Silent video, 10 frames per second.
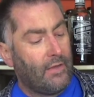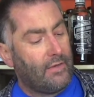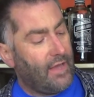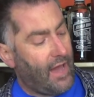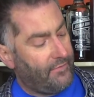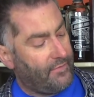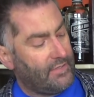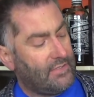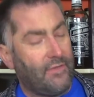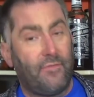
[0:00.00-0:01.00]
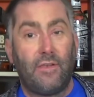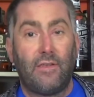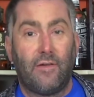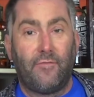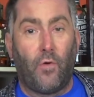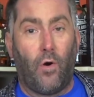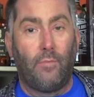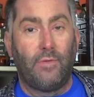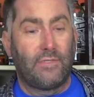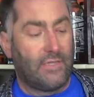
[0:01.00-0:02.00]
Die hat was. Ich finde, der
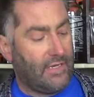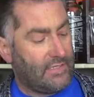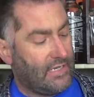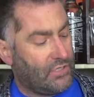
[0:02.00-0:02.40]
Form ist sehr, sehr